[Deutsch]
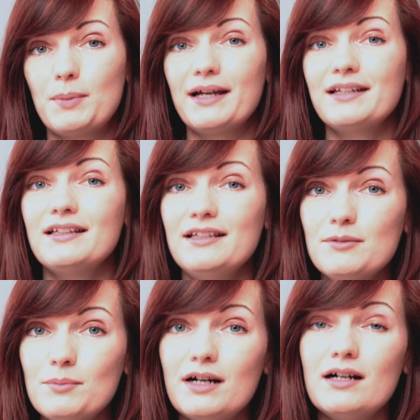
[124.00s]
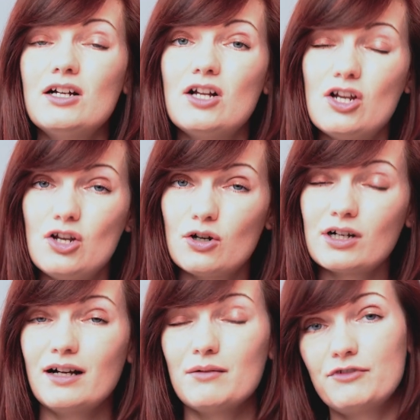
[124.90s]
Beine immer
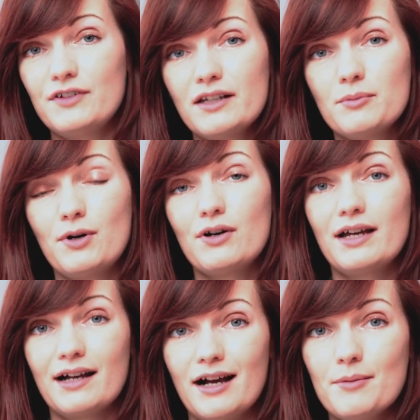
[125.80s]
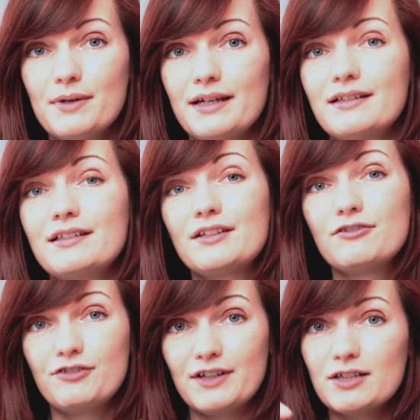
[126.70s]
locker am Pferdebauch herabhängen,
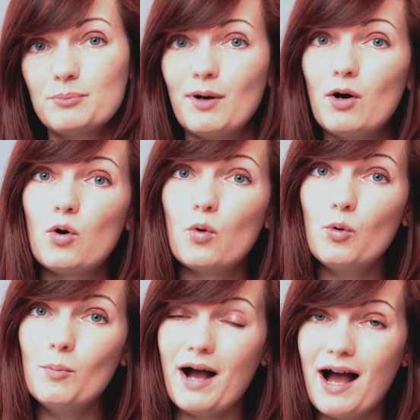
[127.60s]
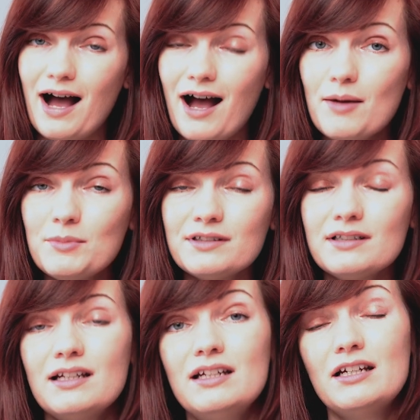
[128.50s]
den Pferdebauch umarmen.
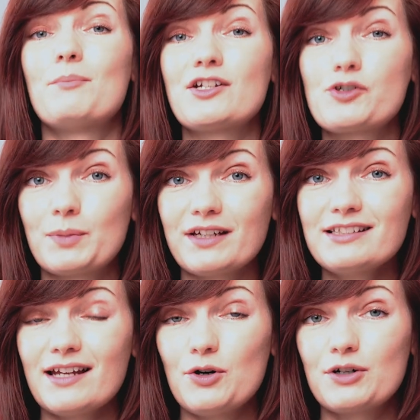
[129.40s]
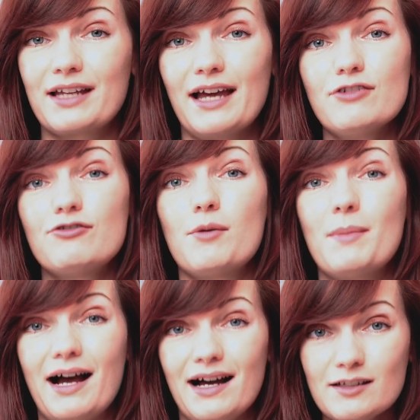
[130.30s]
Man spricht da auch gerne
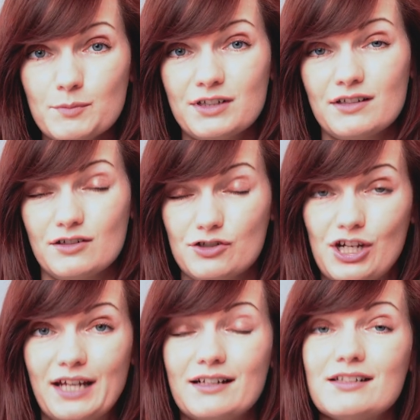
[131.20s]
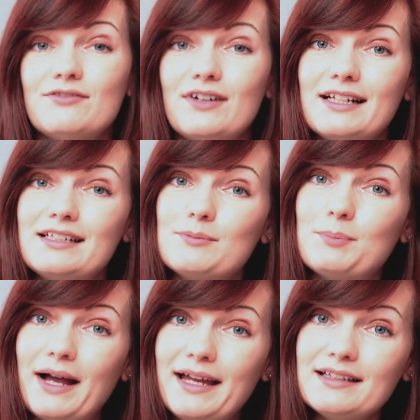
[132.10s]
vom atmenden Schenkel, weil die
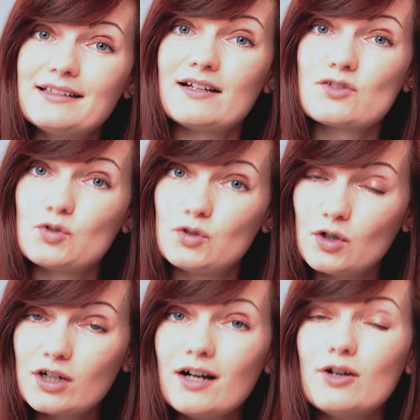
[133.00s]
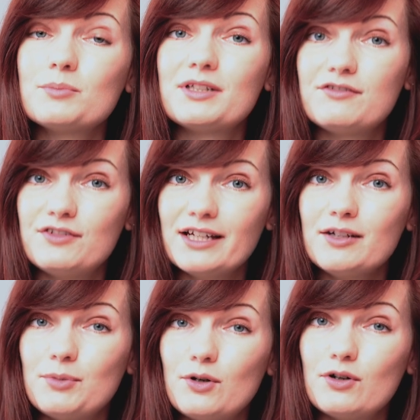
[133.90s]
Beine da so locker um den
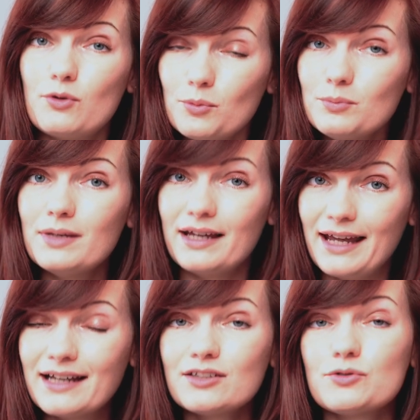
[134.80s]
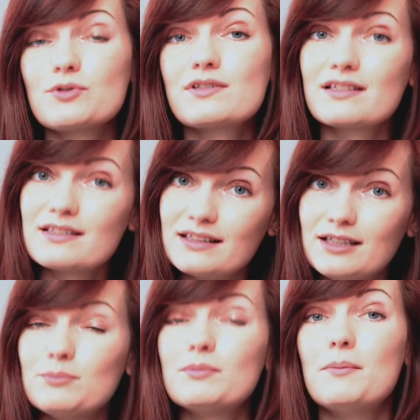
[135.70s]
Pferdebauch rumhängen und sich
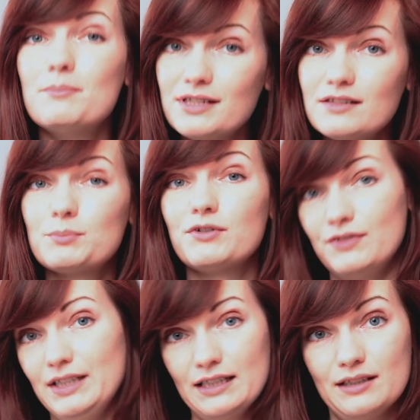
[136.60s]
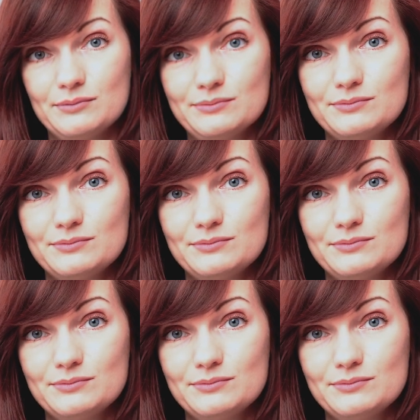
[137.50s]
eben mitbewegen.